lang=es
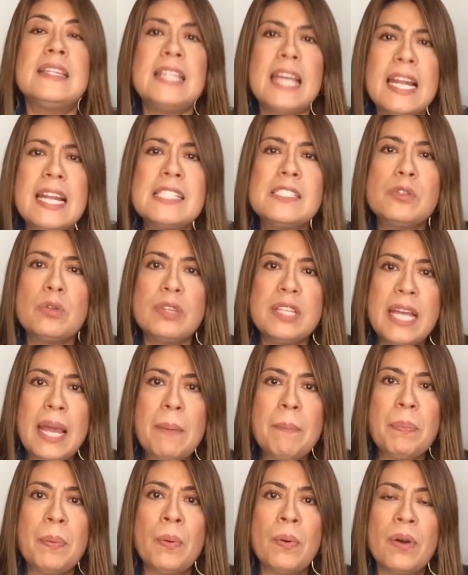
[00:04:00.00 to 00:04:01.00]
tienen su
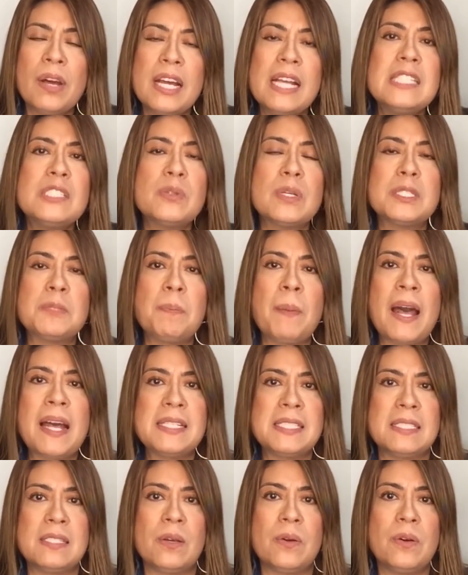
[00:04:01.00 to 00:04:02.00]
tiempo y su
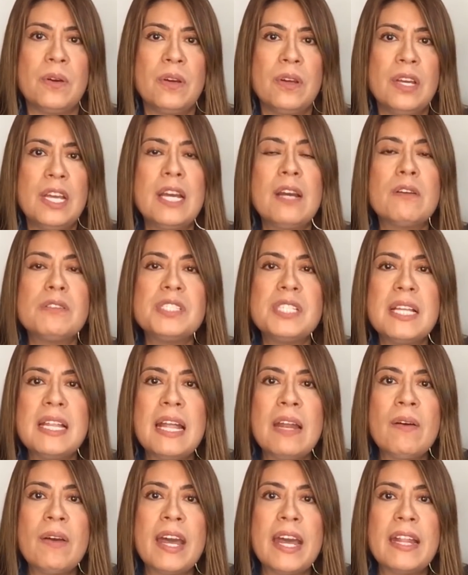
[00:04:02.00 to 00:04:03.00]
espacio. Y
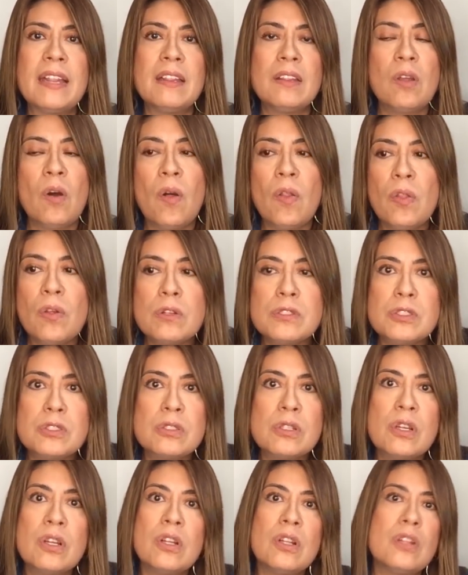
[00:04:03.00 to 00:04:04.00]
considero que todos,